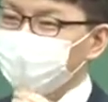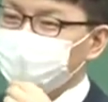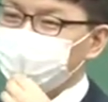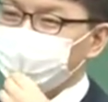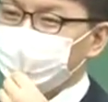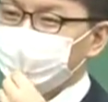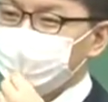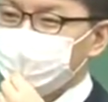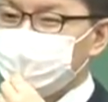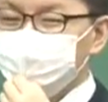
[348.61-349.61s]
또 아주
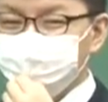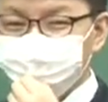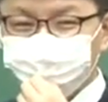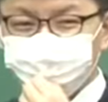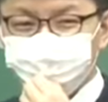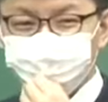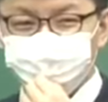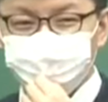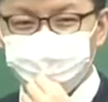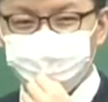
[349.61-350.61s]
지엽적으로는
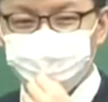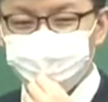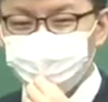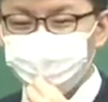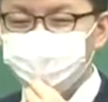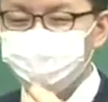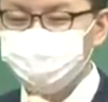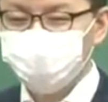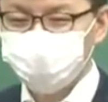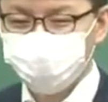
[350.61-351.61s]
지역
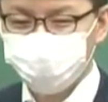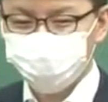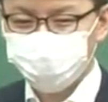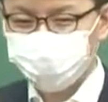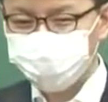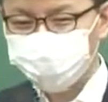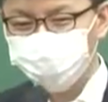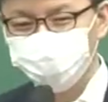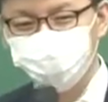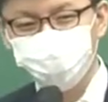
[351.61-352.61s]
주민이 한 사람이 자기 집
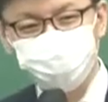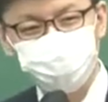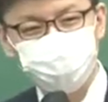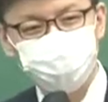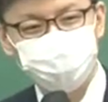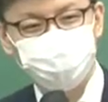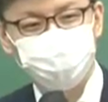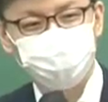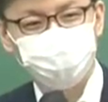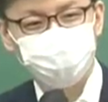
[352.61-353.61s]
앞에 도로, 도로 확장해
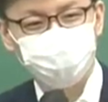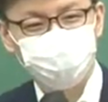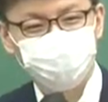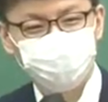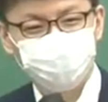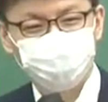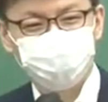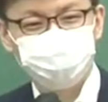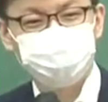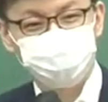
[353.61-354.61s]
달래. 자기
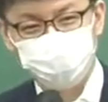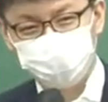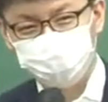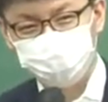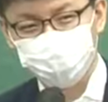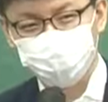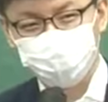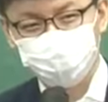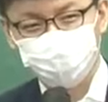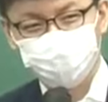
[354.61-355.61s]
집값 올라가야 되니까.
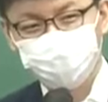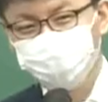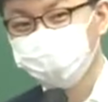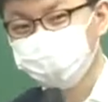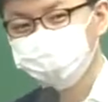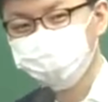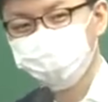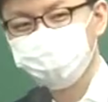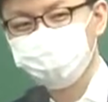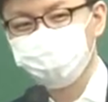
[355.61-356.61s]
그렇게 할 수
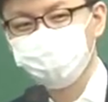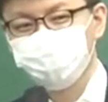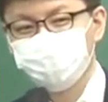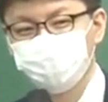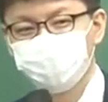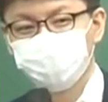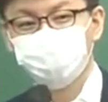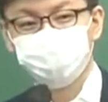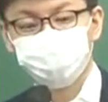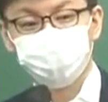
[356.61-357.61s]
있겠죠. 그런
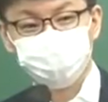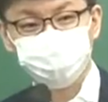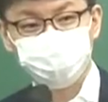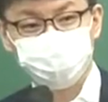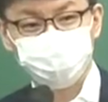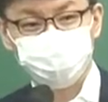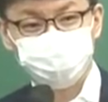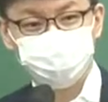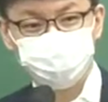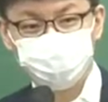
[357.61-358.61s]
것도 요구할 수 있잖아요. 요구할 수
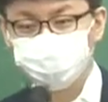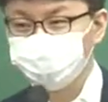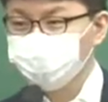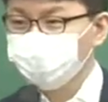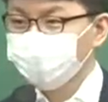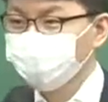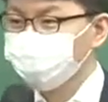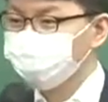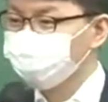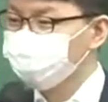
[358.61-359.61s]
있잖아요. 뭐 미,
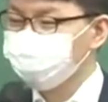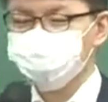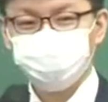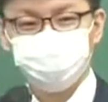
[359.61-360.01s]
요즘 국민청 쉽게